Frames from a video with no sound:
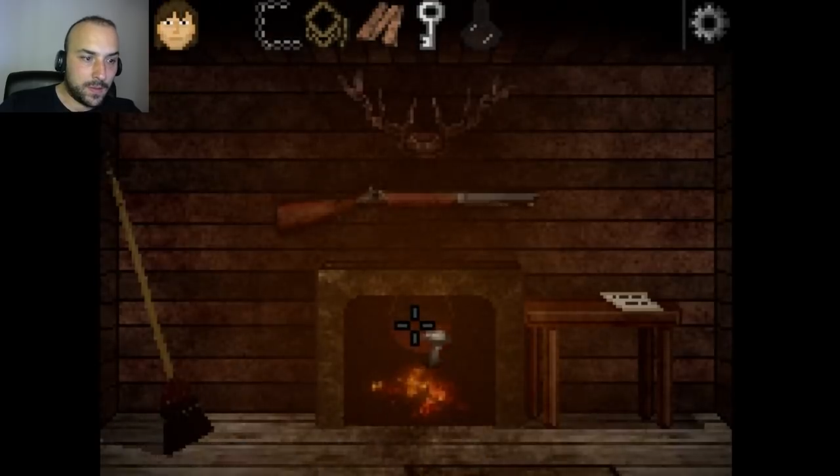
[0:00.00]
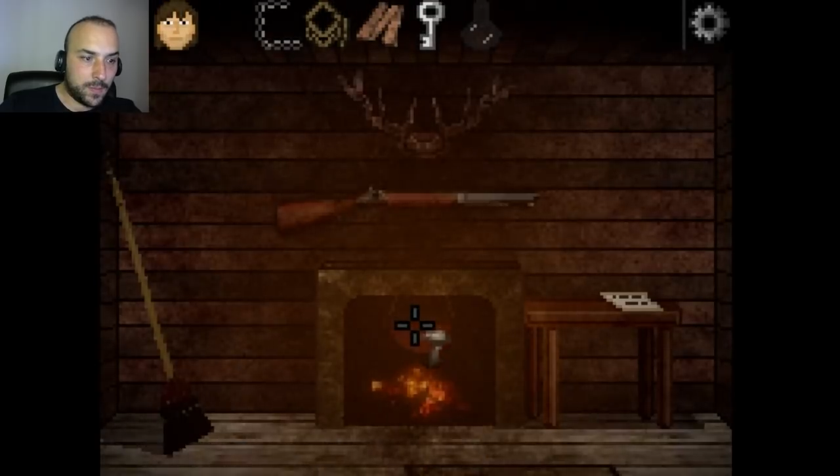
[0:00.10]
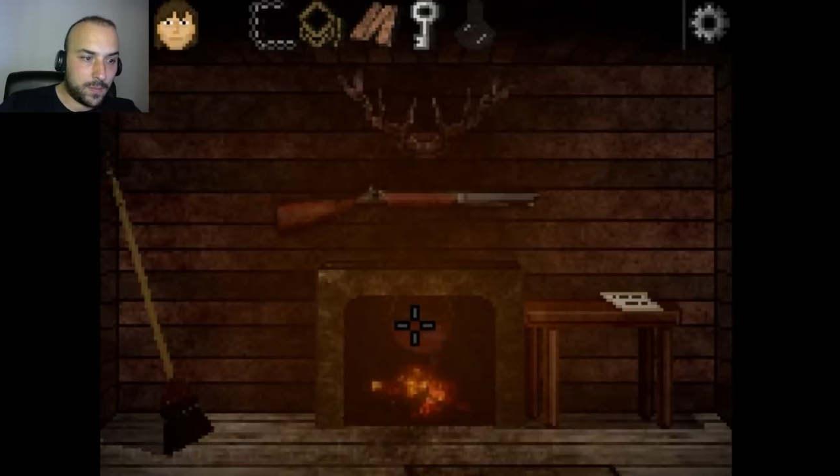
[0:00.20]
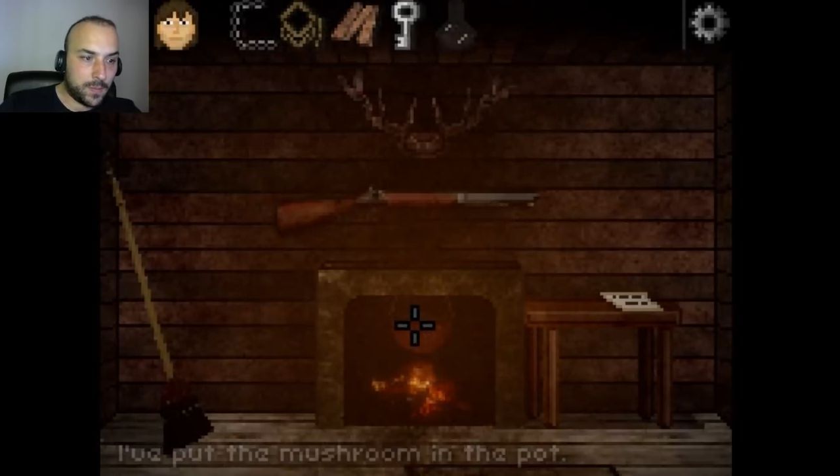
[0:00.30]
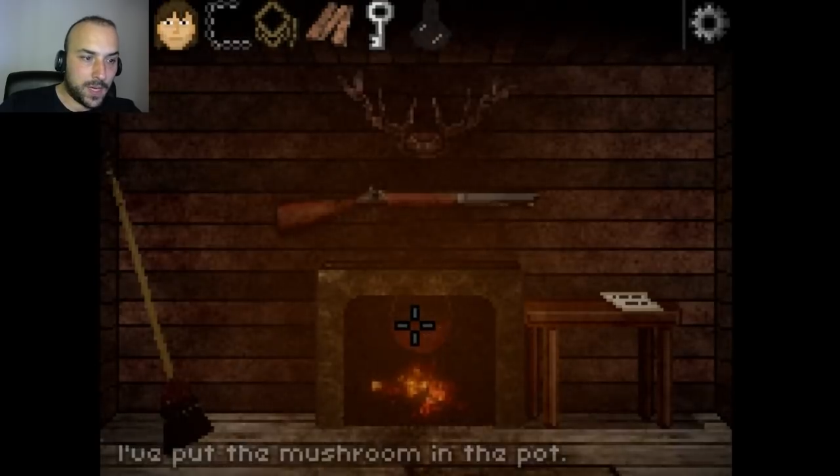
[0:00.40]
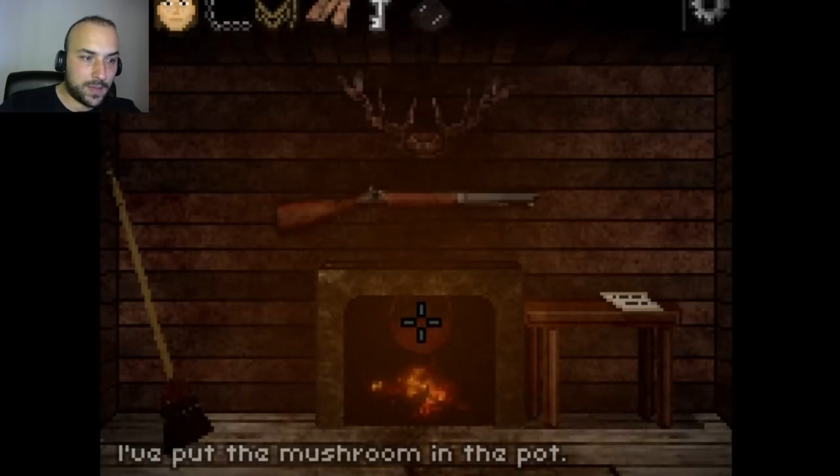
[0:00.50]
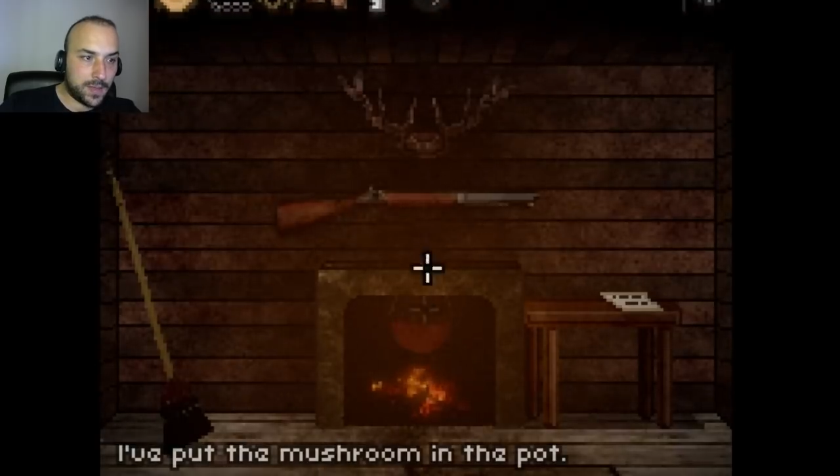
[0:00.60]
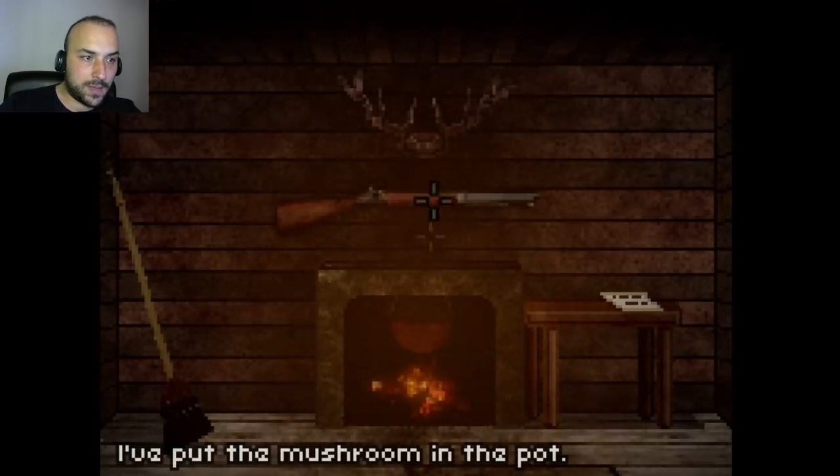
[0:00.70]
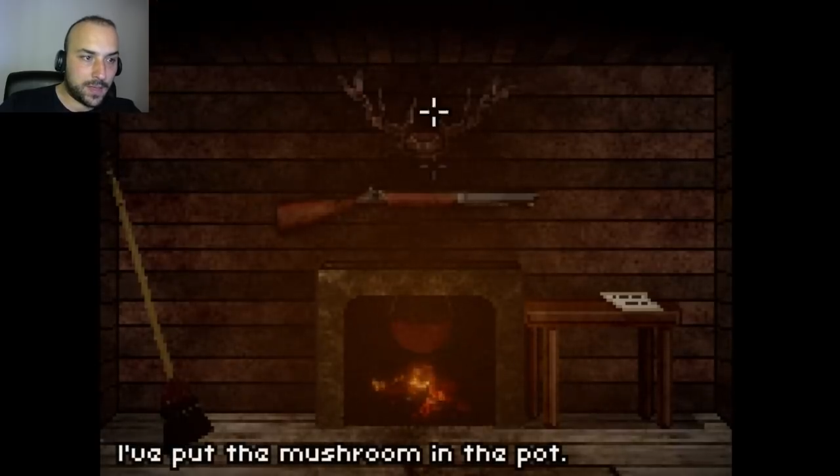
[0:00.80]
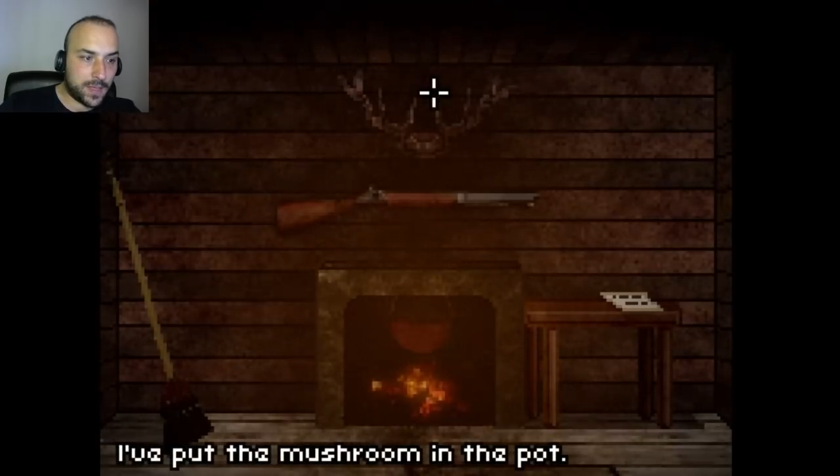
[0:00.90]

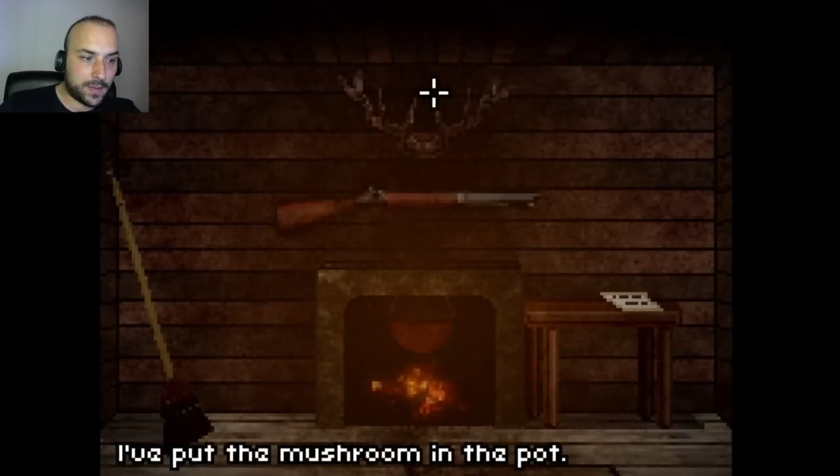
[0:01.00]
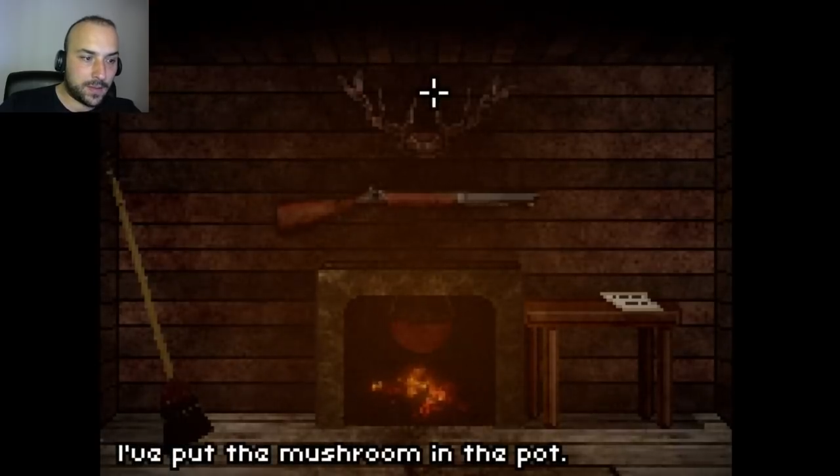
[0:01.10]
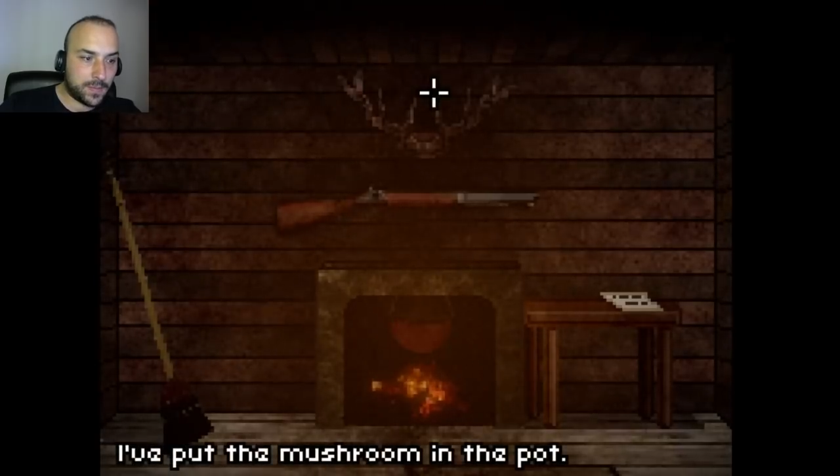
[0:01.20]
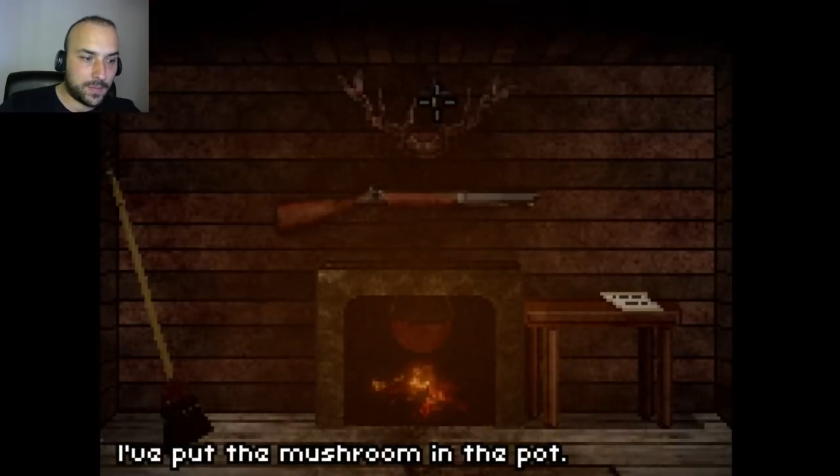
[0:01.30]
Mantarı da attım.